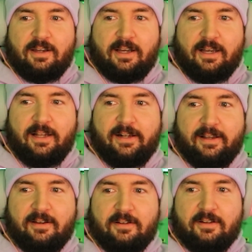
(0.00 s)

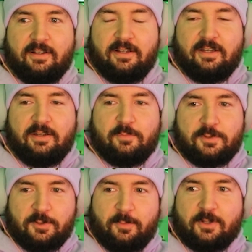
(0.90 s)
Alter.
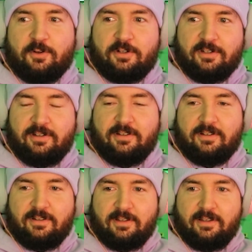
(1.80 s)
Müssen noch mal kochen.
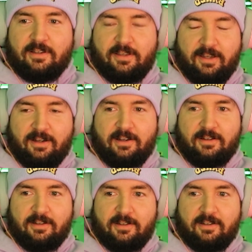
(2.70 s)
Ja.
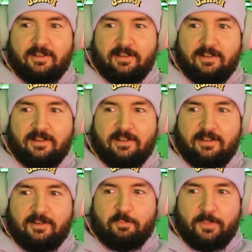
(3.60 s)

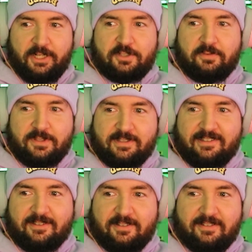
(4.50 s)
Mehlschwitze.
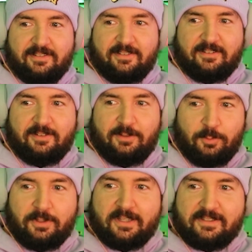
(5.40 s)

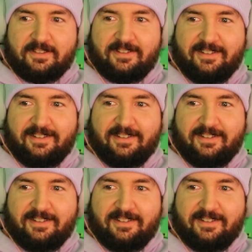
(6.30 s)
Nur das.